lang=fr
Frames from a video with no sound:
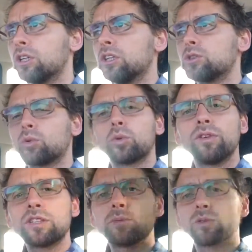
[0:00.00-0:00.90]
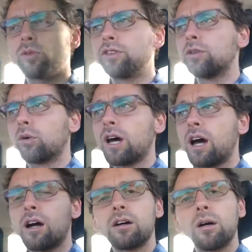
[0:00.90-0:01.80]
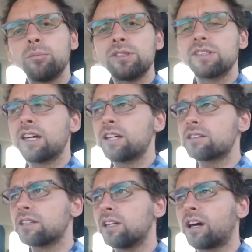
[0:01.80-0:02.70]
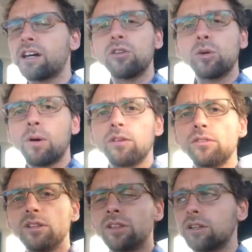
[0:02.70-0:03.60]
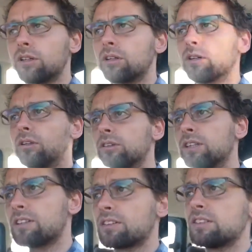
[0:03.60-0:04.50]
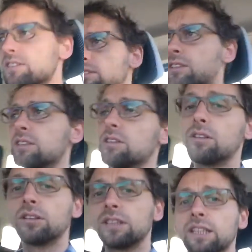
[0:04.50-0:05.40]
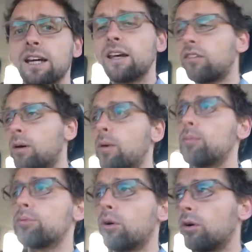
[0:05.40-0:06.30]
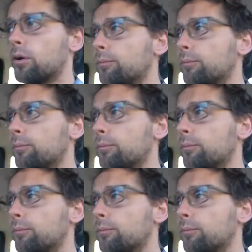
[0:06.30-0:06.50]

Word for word: ils ont trouvé ce filon là un business il y a une réelle demande des, artistes qui, galèrent vraiment pour